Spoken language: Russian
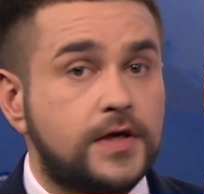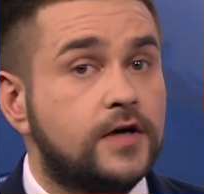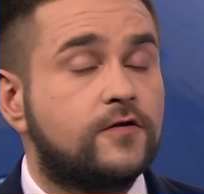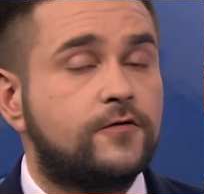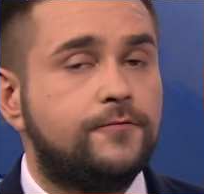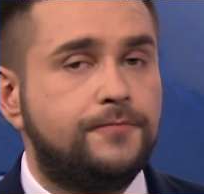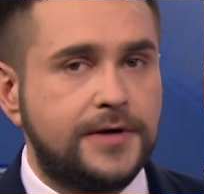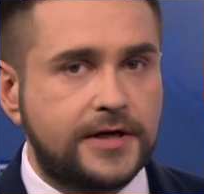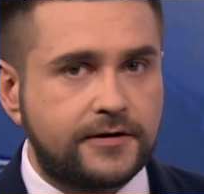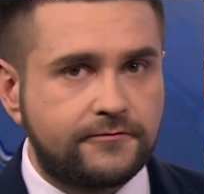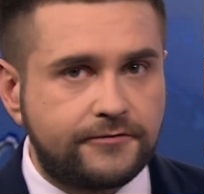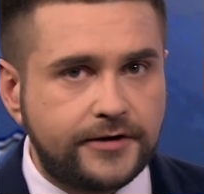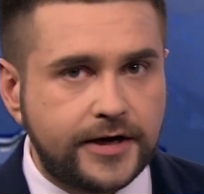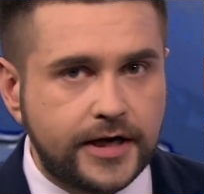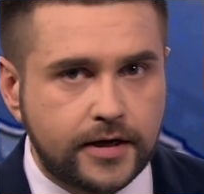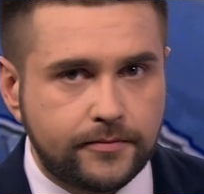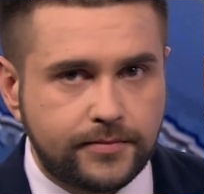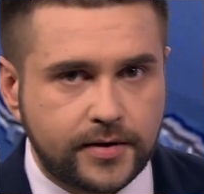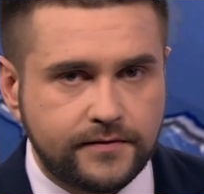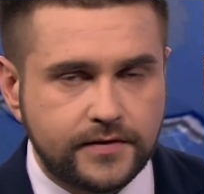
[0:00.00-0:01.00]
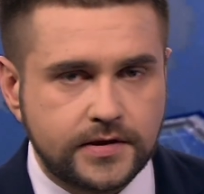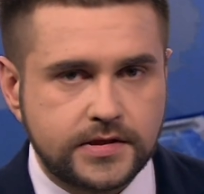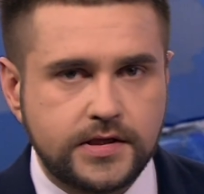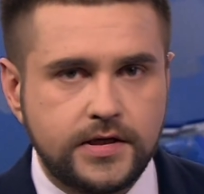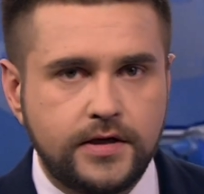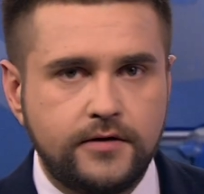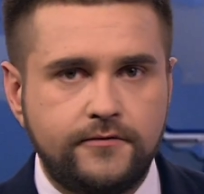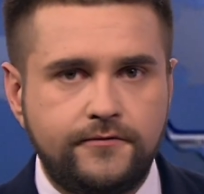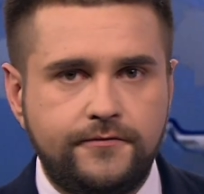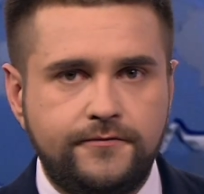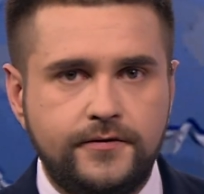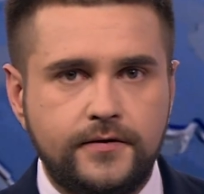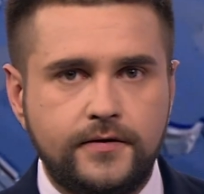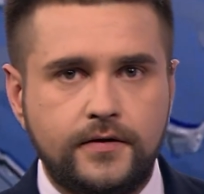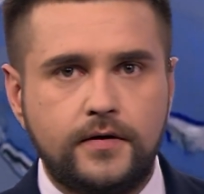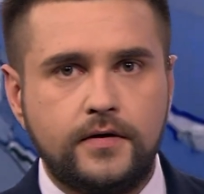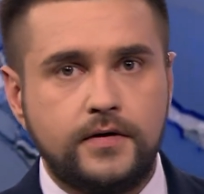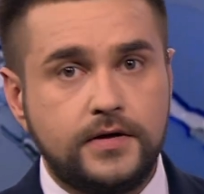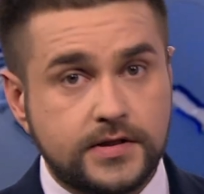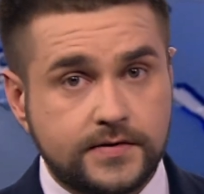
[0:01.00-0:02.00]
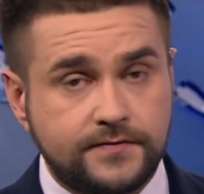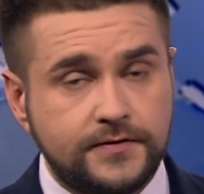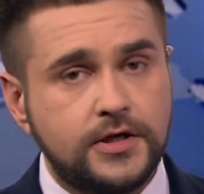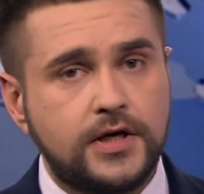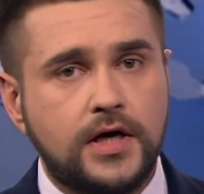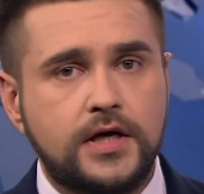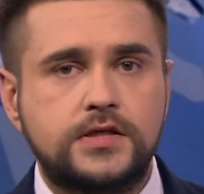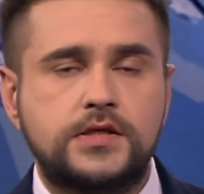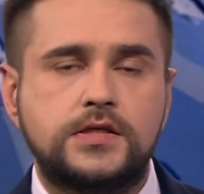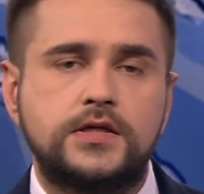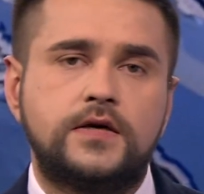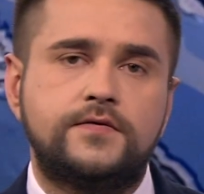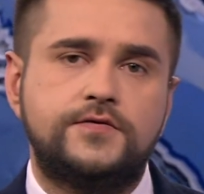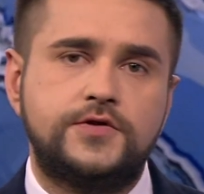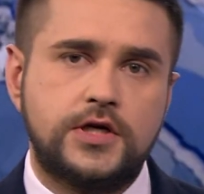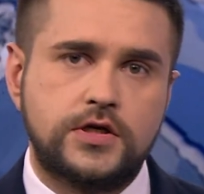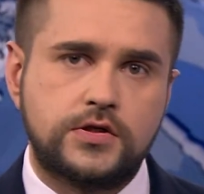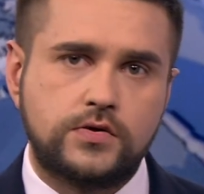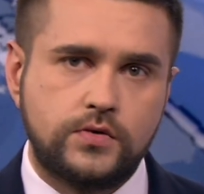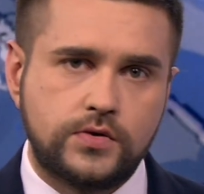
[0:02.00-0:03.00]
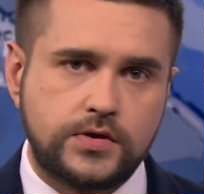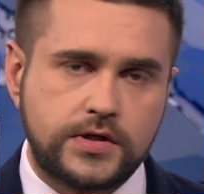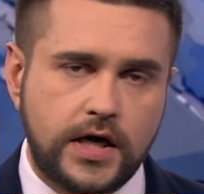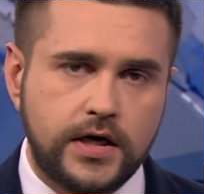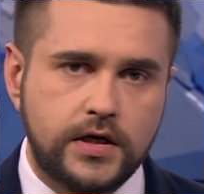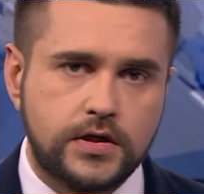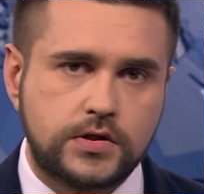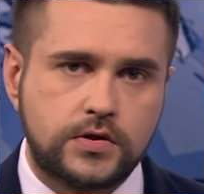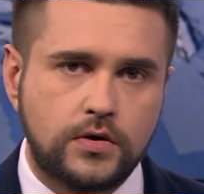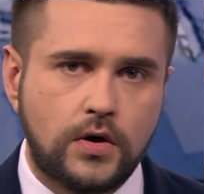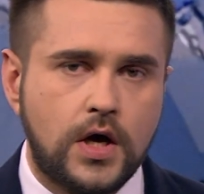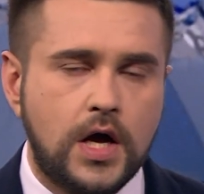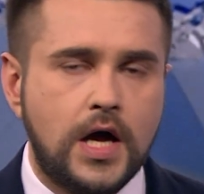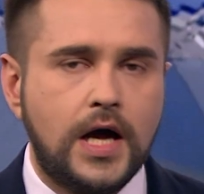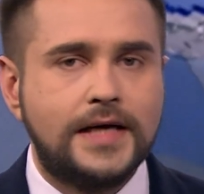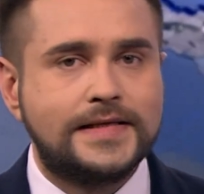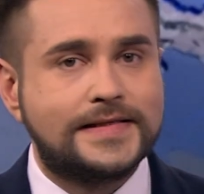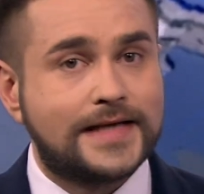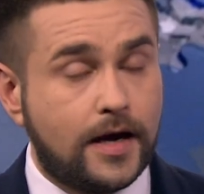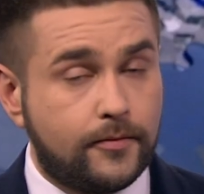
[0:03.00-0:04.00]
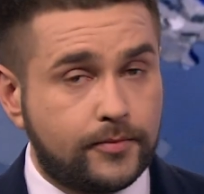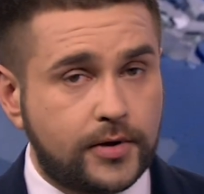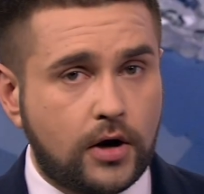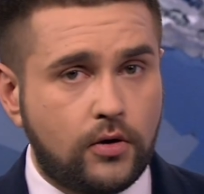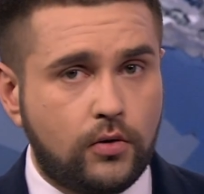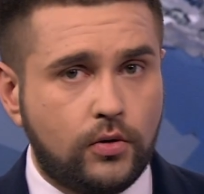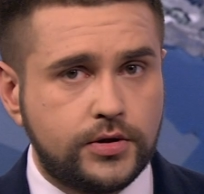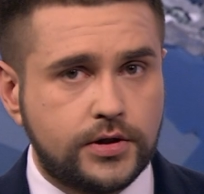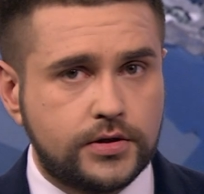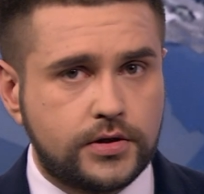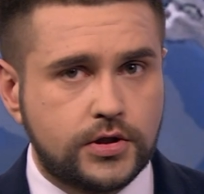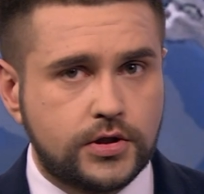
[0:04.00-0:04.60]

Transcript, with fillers: Их впервые привезли в, из Венеции в чешскую столицу. Там проходит